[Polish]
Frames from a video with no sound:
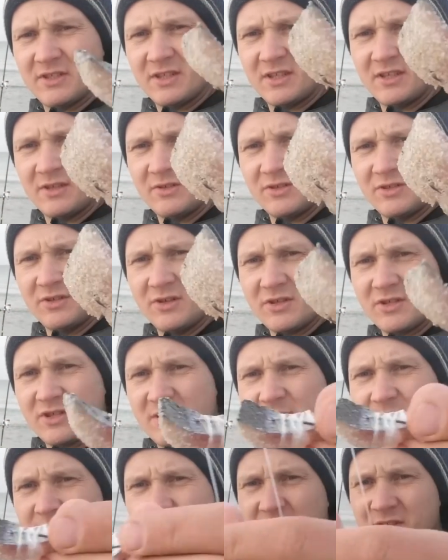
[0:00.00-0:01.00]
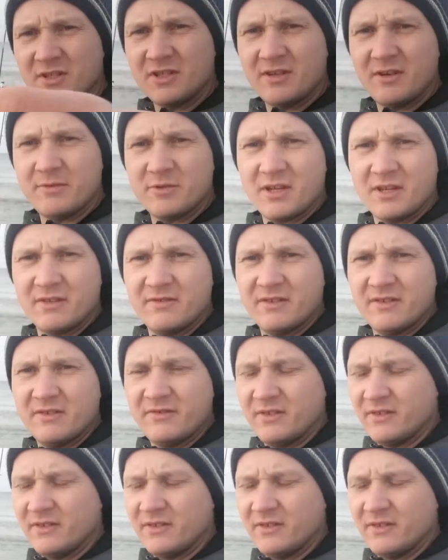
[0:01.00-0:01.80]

na jakiegoś dorsza, podejrzewam, że jak wy,